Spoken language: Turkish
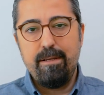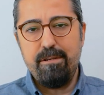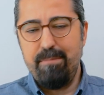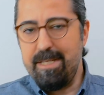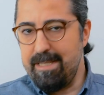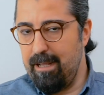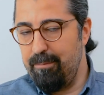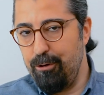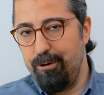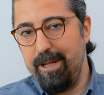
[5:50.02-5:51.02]
Şimdi mesela
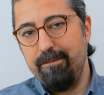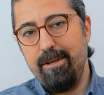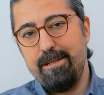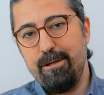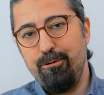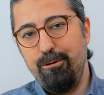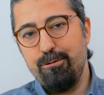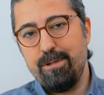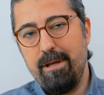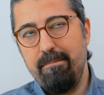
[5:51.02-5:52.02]
bir örnek verecek
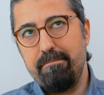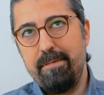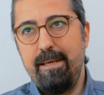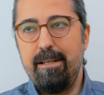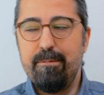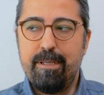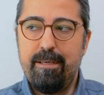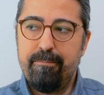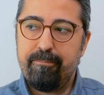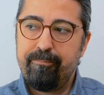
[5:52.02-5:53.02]
olursam diyelim
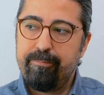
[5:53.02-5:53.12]
ki